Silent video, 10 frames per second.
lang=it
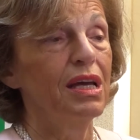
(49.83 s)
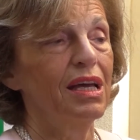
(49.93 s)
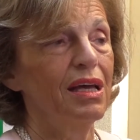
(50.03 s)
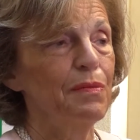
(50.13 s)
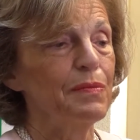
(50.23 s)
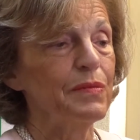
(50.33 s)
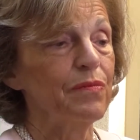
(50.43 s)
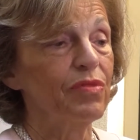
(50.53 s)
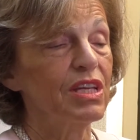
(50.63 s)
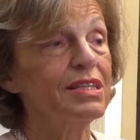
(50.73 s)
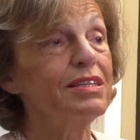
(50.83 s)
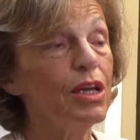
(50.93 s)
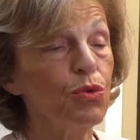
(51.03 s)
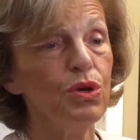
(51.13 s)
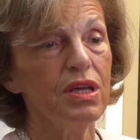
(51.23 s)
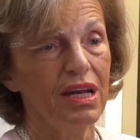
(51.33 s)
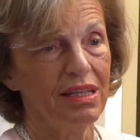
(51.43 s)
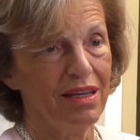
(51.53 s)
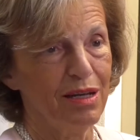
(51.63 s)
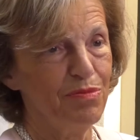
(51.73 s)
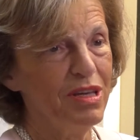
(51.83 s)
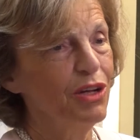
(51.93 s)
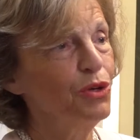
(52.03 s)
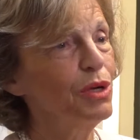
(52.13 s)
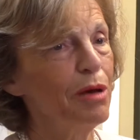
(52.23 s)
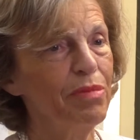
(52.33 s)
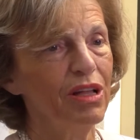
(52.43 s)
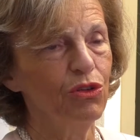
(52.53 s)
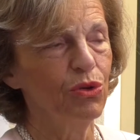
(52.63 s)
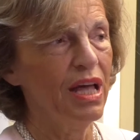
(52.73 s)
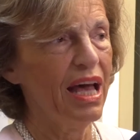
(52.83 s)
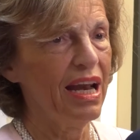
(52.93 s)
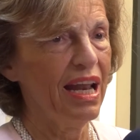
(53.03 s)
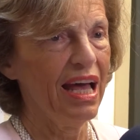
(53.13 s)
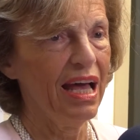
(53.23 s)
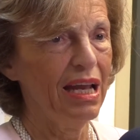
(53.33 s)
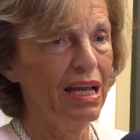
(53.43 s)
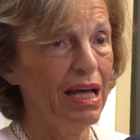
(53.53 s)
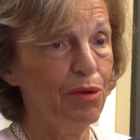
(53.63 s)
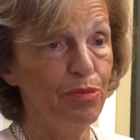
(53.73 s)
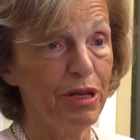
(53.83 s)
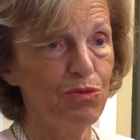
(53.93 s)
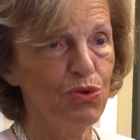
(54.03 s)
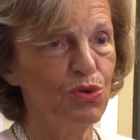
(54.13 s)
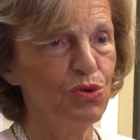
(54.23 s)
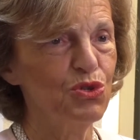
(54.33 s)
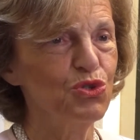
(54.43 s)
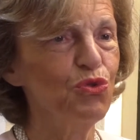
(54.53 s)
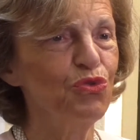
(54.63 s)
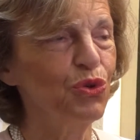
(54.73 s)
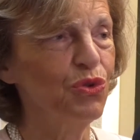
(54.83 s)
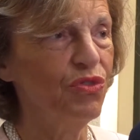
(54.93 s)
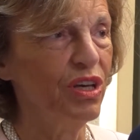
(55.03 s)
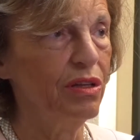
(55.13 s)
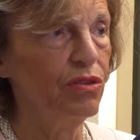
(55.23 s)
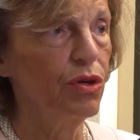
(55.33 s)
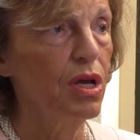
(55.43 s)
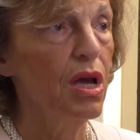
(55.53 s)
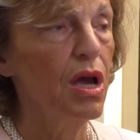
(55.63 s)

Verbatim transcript: ehm, seguire la terapia, non abbandonarla al, al primo soffio di vento.